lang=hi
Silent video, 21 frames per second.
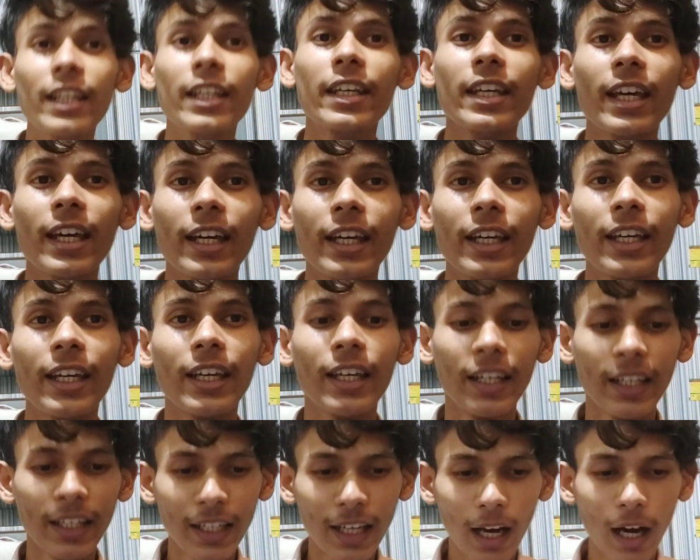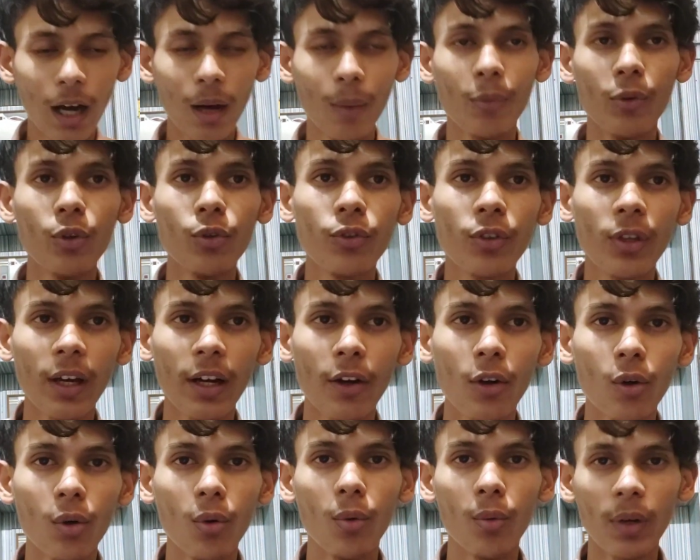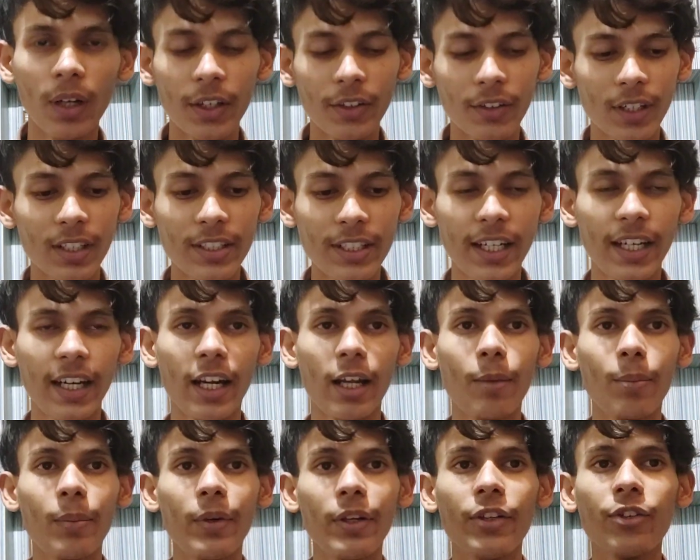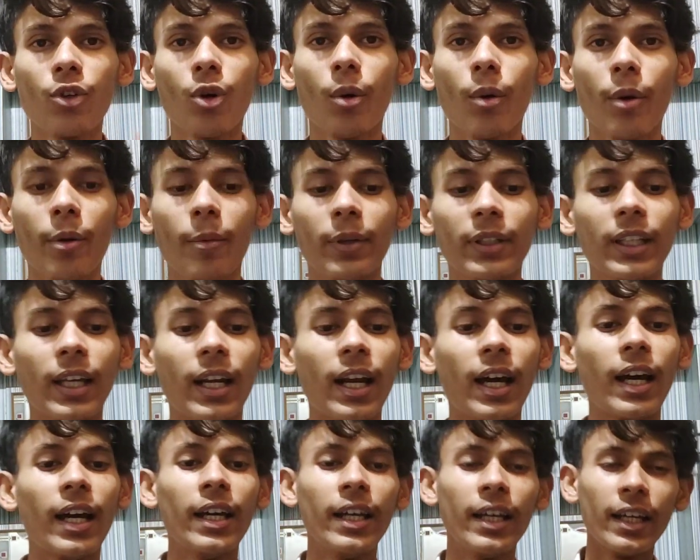लिए है आप यूज कर रहे हो कैसा चल रहा है प्लीज कौन है बताना